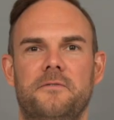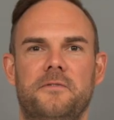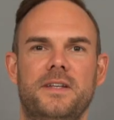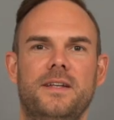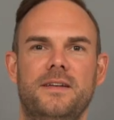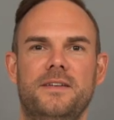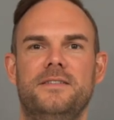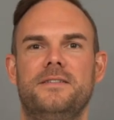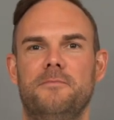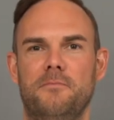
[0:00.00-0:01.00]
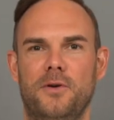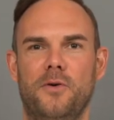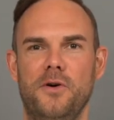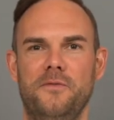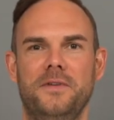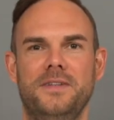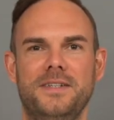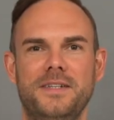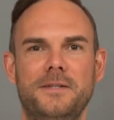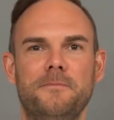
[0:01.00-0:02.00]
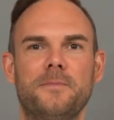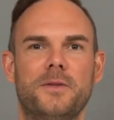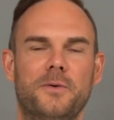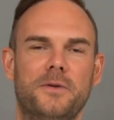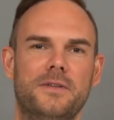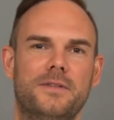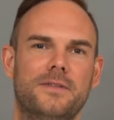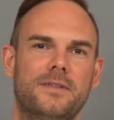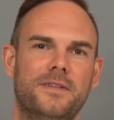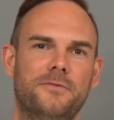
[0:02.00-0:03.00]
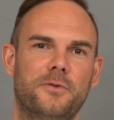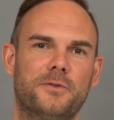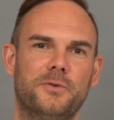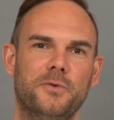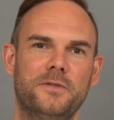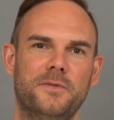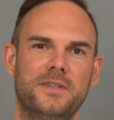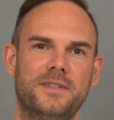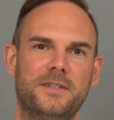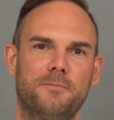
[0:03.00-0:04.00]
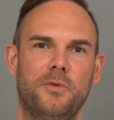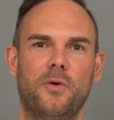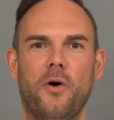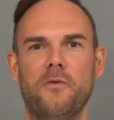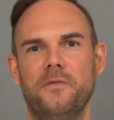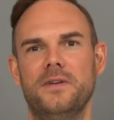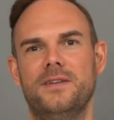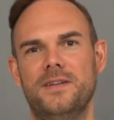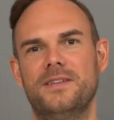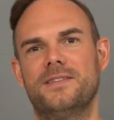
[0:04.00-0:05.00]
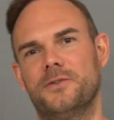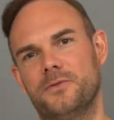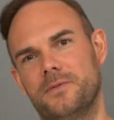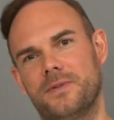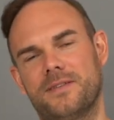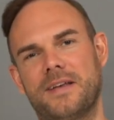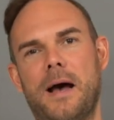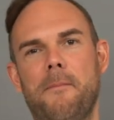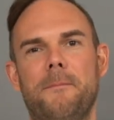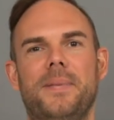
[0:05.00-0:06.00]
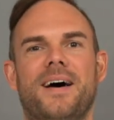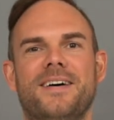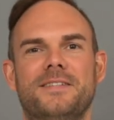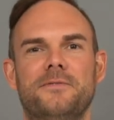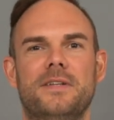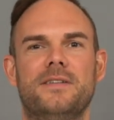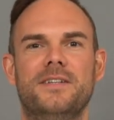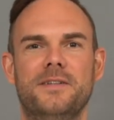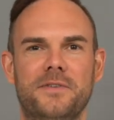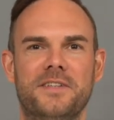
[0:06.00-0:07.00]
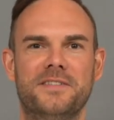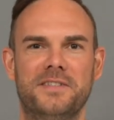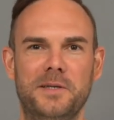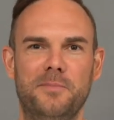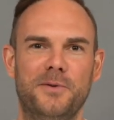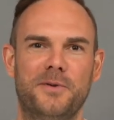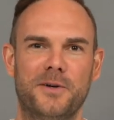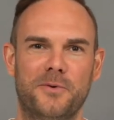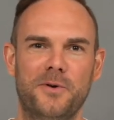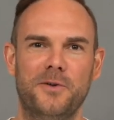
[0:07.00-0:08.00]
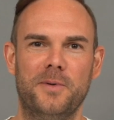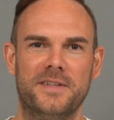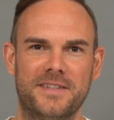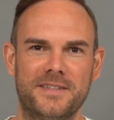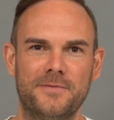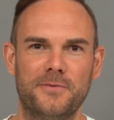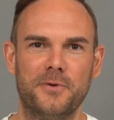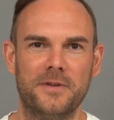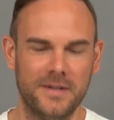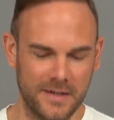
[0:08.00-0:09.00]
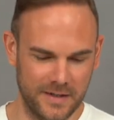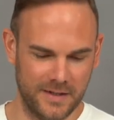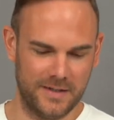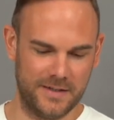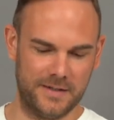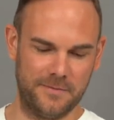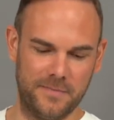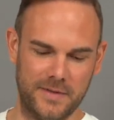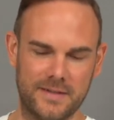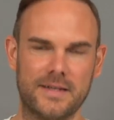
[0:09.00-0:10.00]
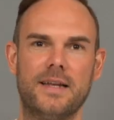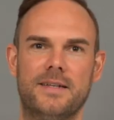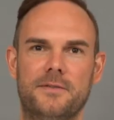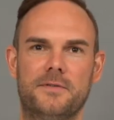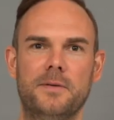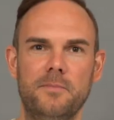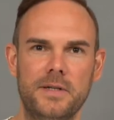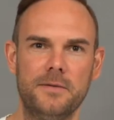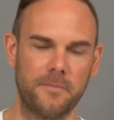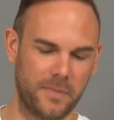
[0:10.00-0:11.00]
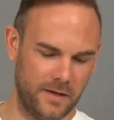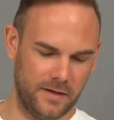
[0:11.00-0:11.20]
Wir nennen es blower ventil und die Funktionsweise des Blow-Off-Ventils, also das Abblaseventil, wie es Diepel oder Google übersetzen würden, ähm, ist relativ simpel.